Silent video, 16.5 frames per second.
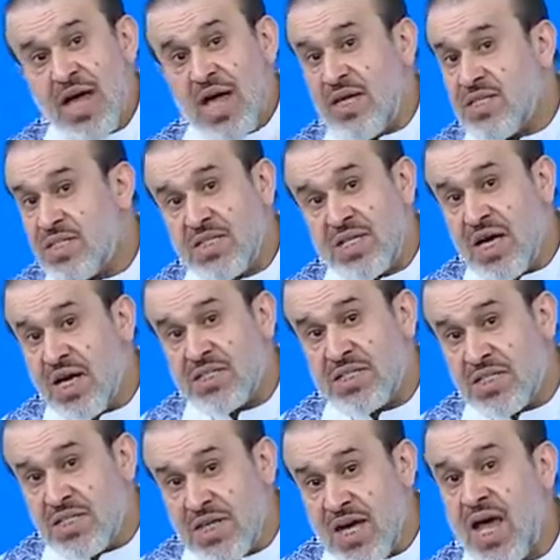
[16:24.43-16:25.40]

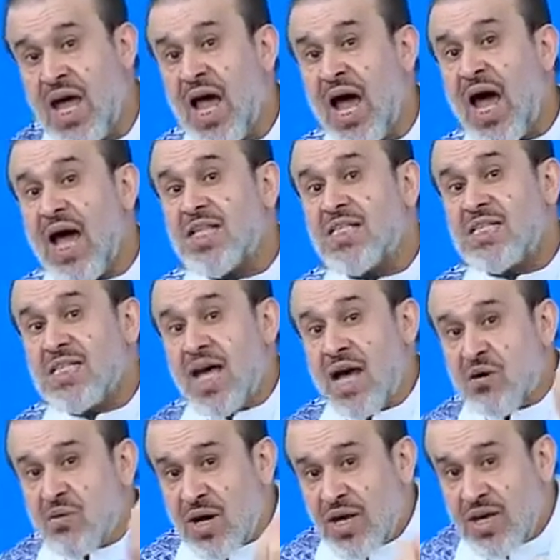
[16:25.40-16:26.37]
السياسيه
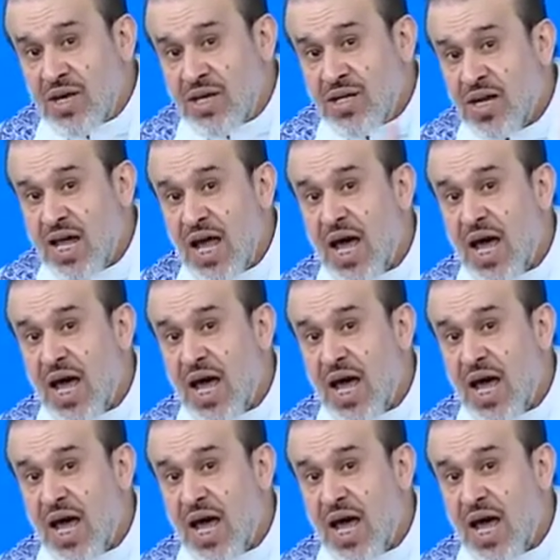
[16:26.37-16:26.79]
حتى وان